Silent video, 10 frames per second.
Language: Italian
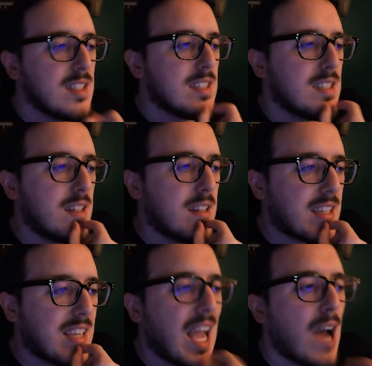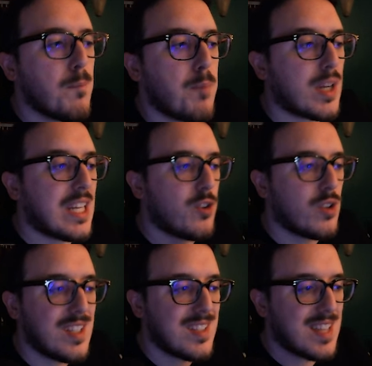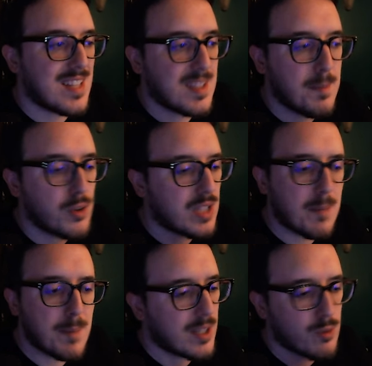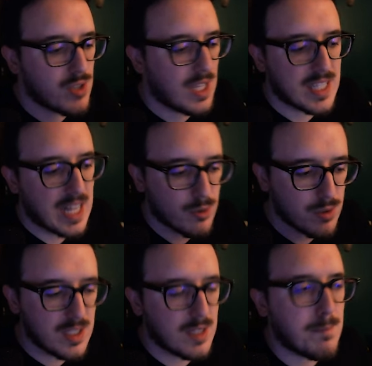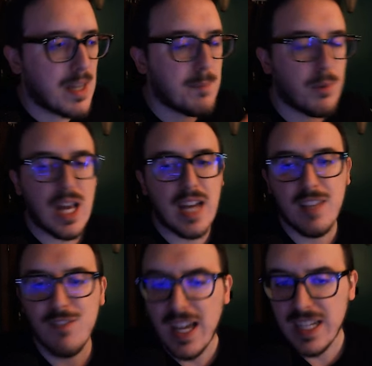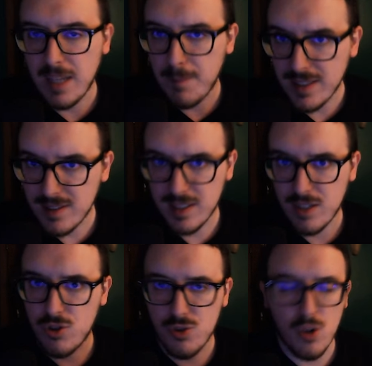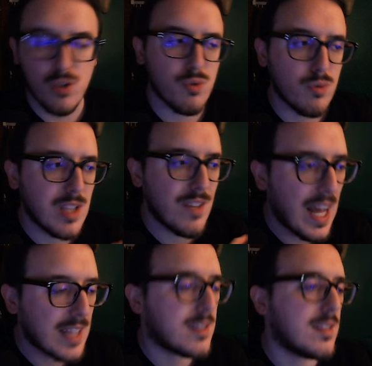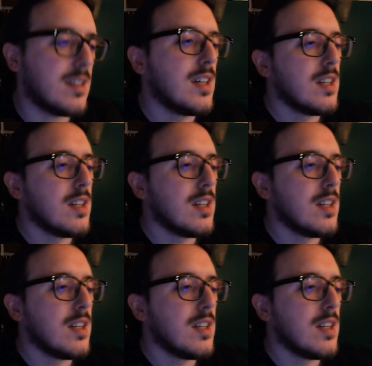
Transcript: eh, che ha un pochino gli stessi poteri perché tu sei in grado di manipolare i vari elementi che ci sono su Tevat.